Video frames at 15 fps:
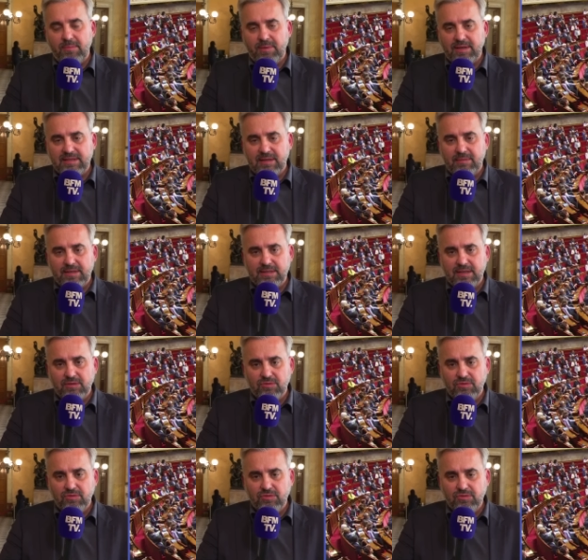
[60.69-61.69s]
par Sébastien
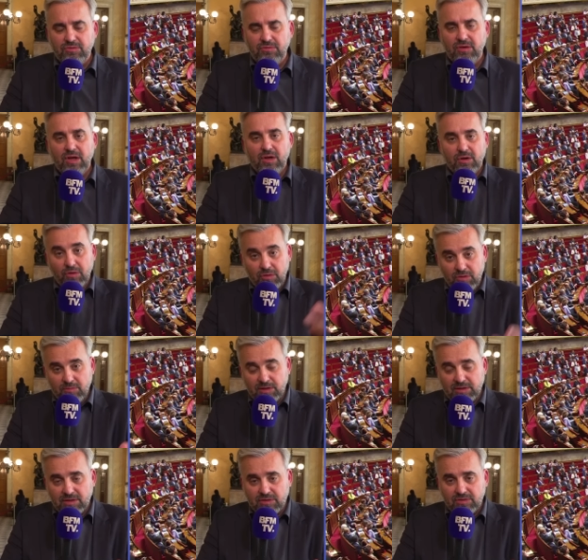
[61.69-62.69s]
Delogu,
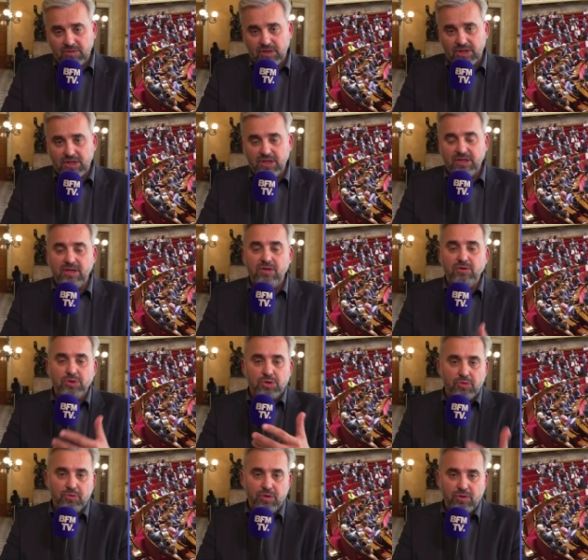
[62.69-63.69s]
rudement sanctionné, je l'ai dit, et
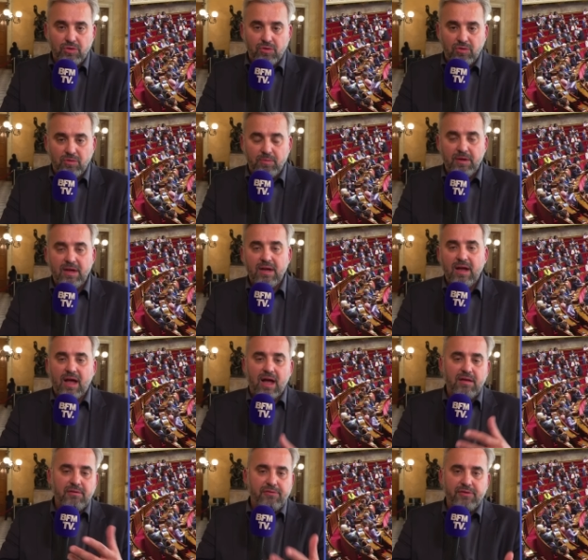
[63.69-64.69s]
aujourd'hui le groupe
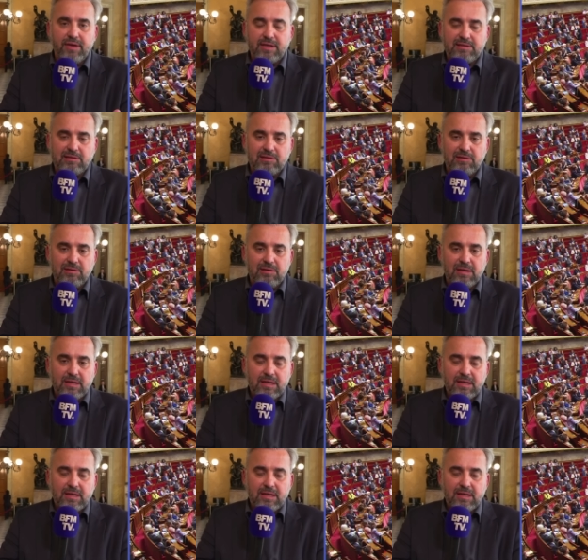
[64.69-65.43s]
avait fait ce